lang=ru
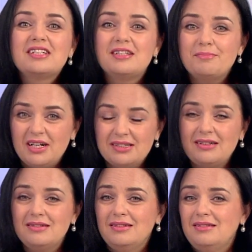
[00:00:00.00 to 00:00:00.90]
за
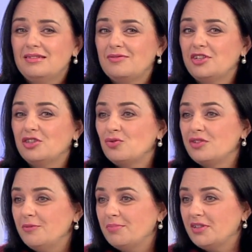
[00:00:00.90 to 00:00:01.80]
себя сказать, за своих
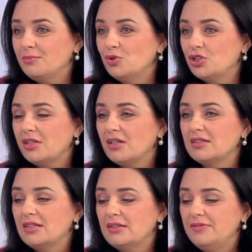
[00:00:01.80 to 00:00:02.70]
друзей, потому что
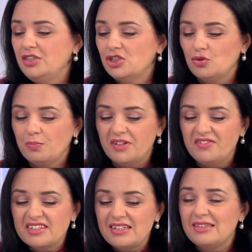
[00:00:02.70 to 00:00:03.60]
когда ты видишь, что
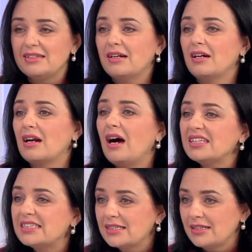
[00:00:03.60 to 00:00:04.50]
привезли
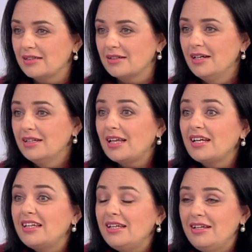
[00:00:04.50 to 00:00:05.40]
декорации,
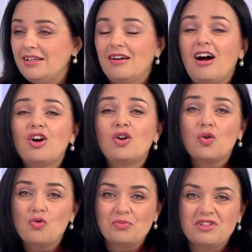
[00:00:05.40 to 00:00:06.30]
такие
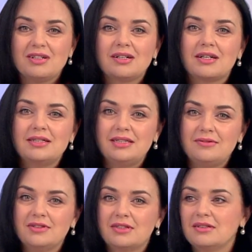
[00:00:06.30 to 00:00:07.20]
огромные,
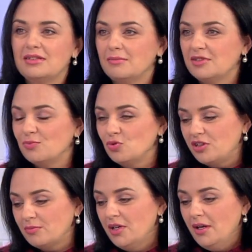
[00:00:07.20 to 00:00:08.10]
красивые, когда мы
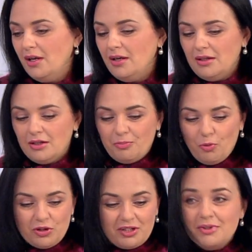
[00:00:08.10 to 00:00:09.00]
смотрим
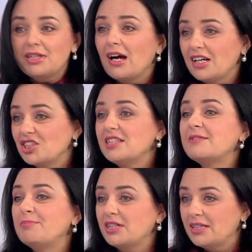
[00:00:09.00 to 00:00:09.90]
э,
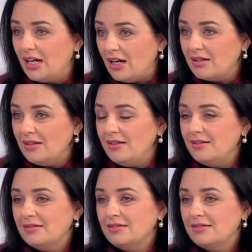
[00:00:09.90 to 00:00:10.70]
полнометражный спектакль